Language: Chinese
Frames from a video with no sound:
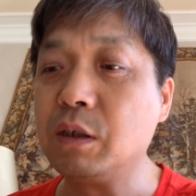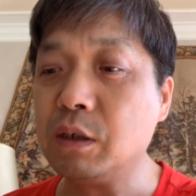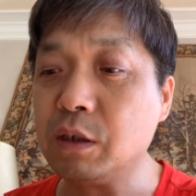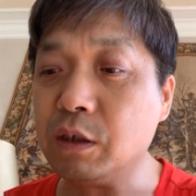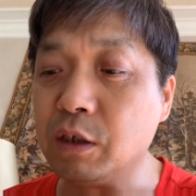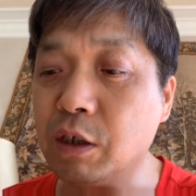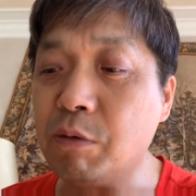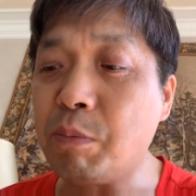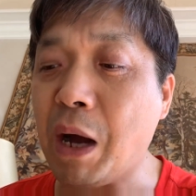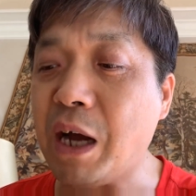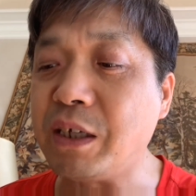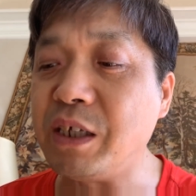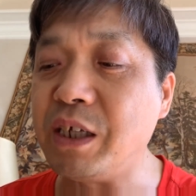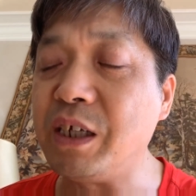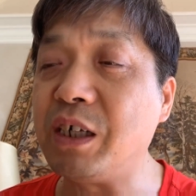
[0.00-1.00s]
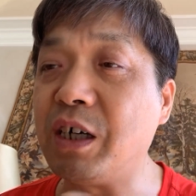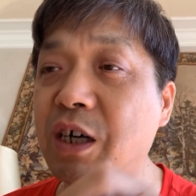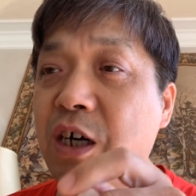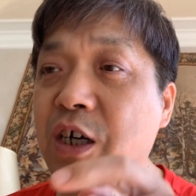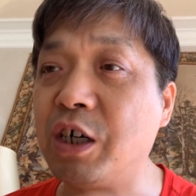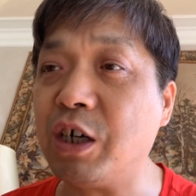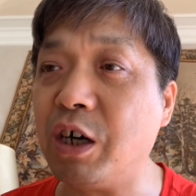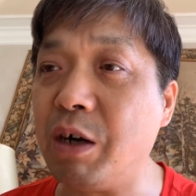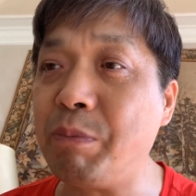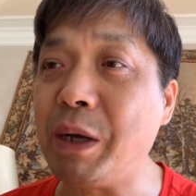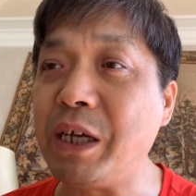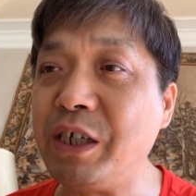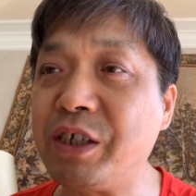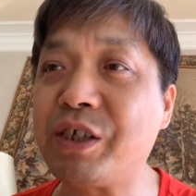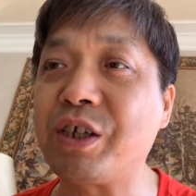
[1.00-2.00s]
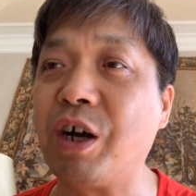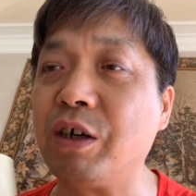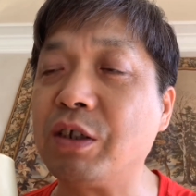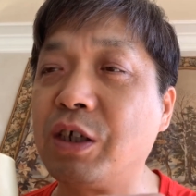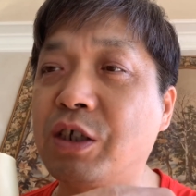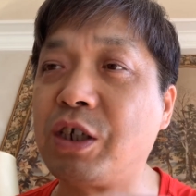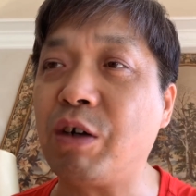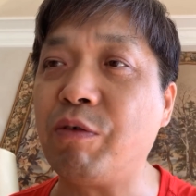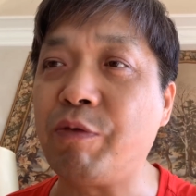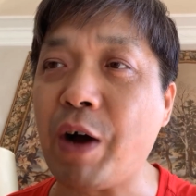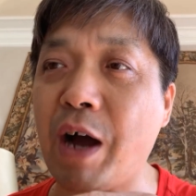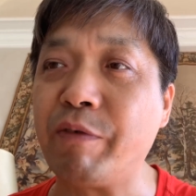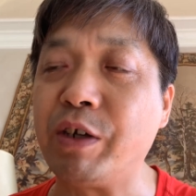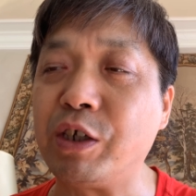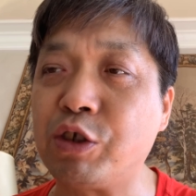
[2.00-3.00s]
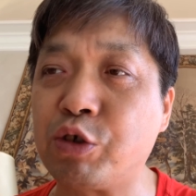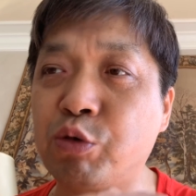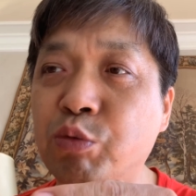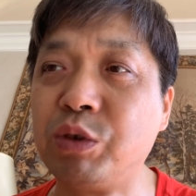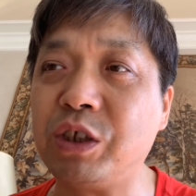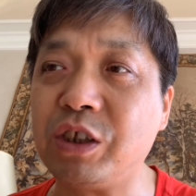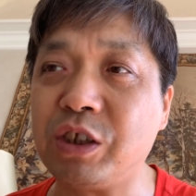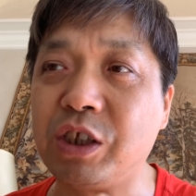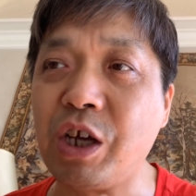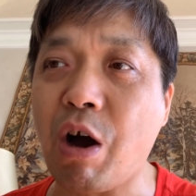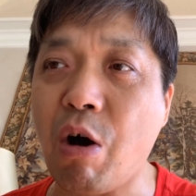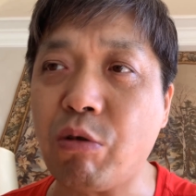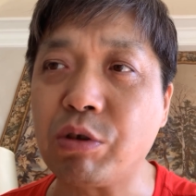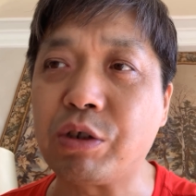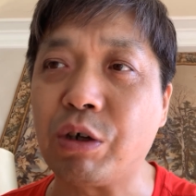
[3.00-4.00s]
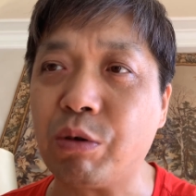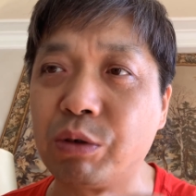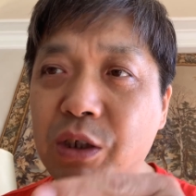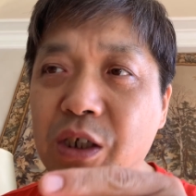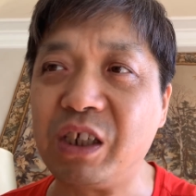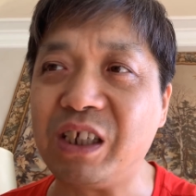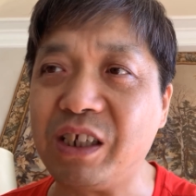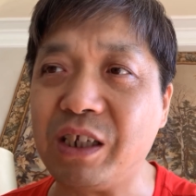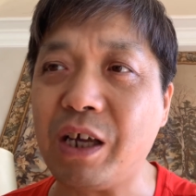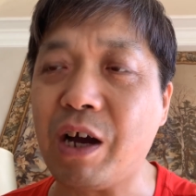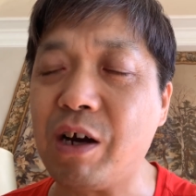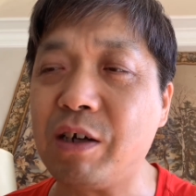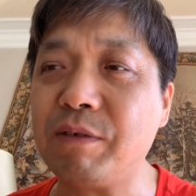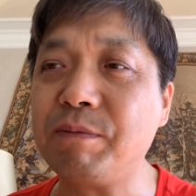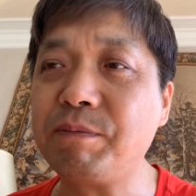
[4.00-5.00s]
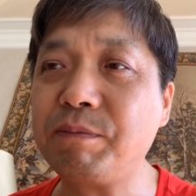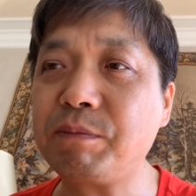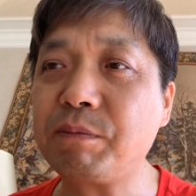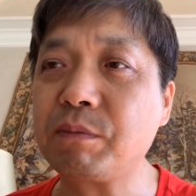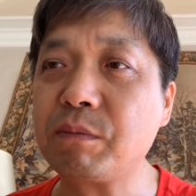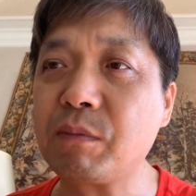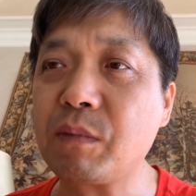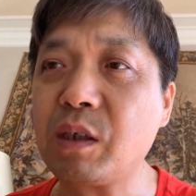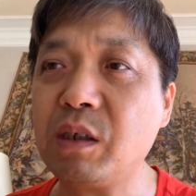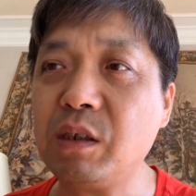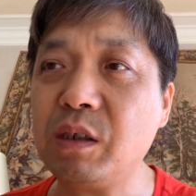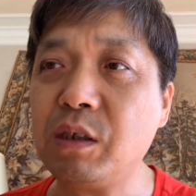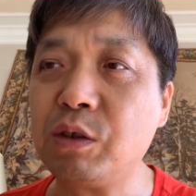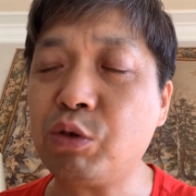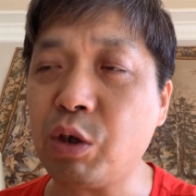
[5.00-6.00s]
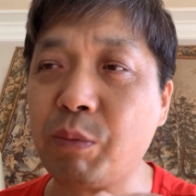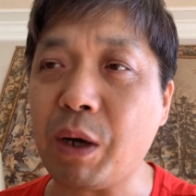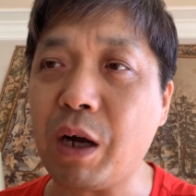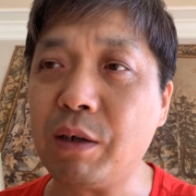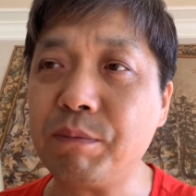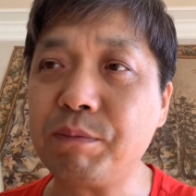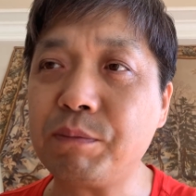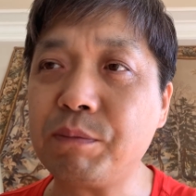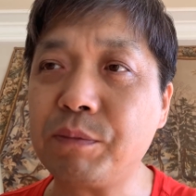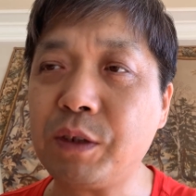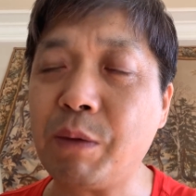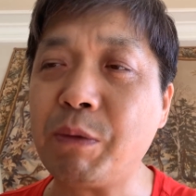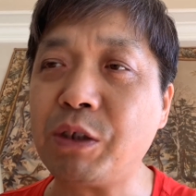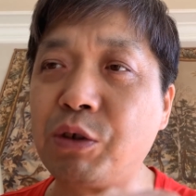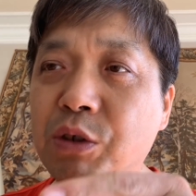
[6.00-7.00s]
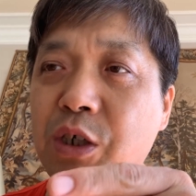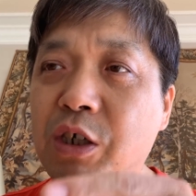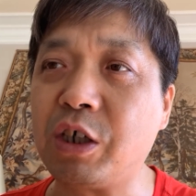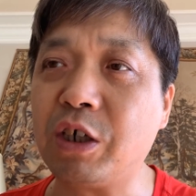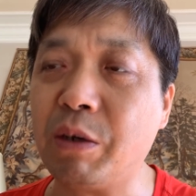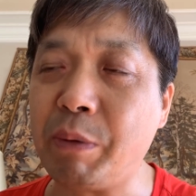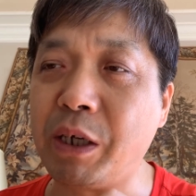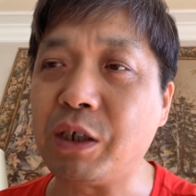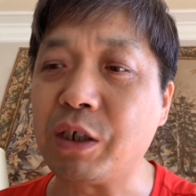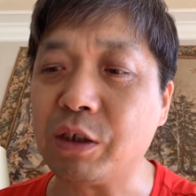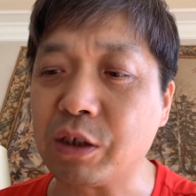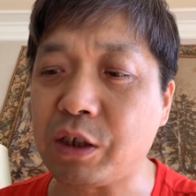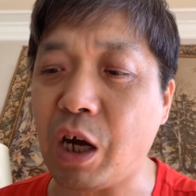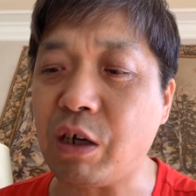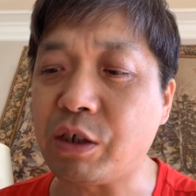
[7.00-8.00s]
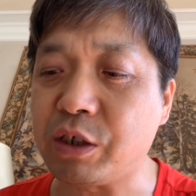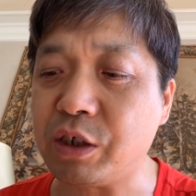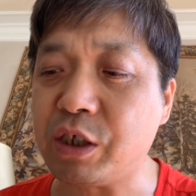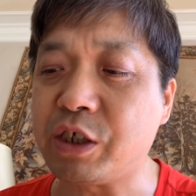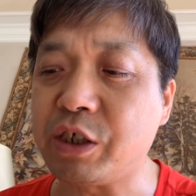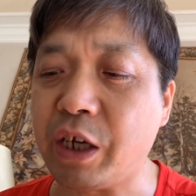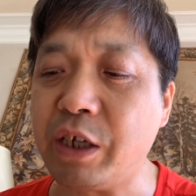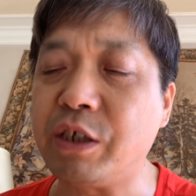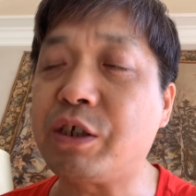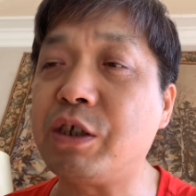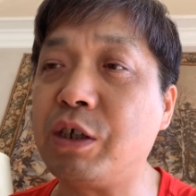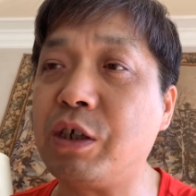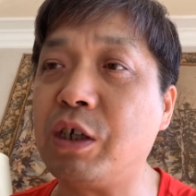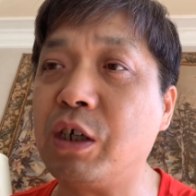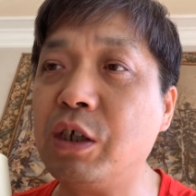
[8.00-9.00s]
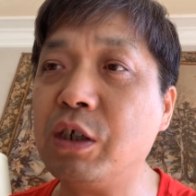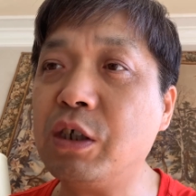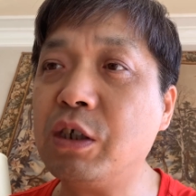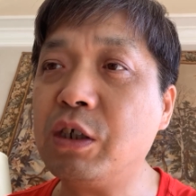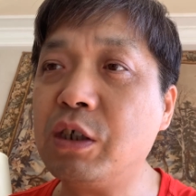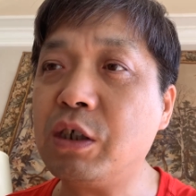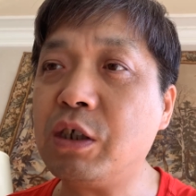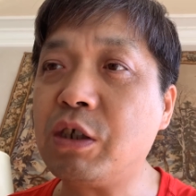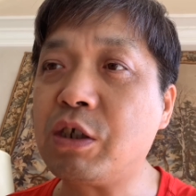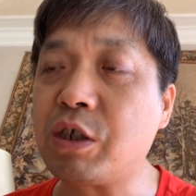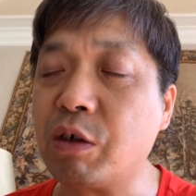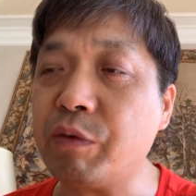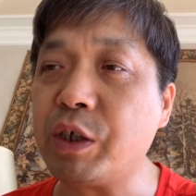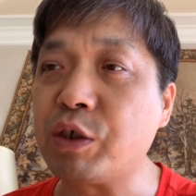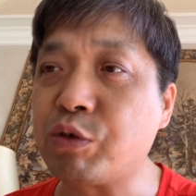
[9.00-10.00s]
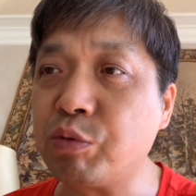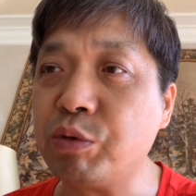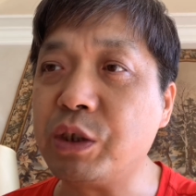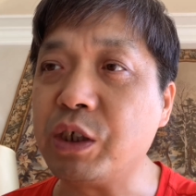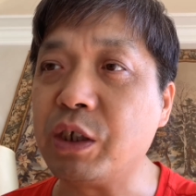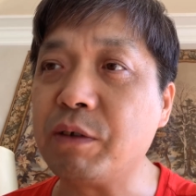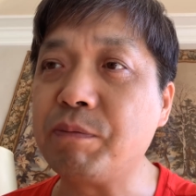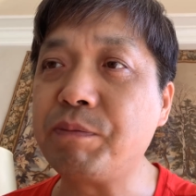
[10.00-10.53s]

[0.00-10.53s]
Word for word: 能把一个河北省的政法委书记调走的力量，对吧？那么就是河北省当时谁是省委书记？